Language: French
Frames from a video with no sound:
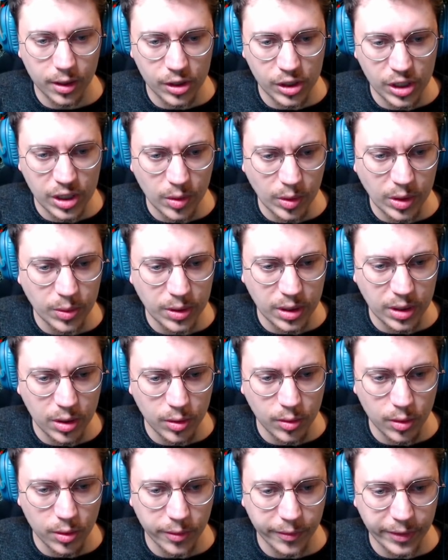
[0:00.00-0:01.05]
j'ai sorti aussi
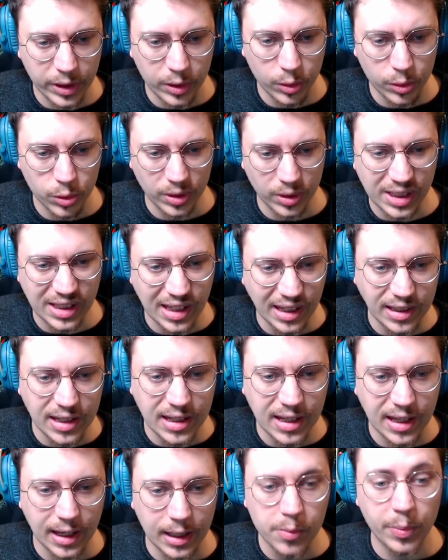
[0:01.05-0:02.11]
une vidéo sur 10 techniques créées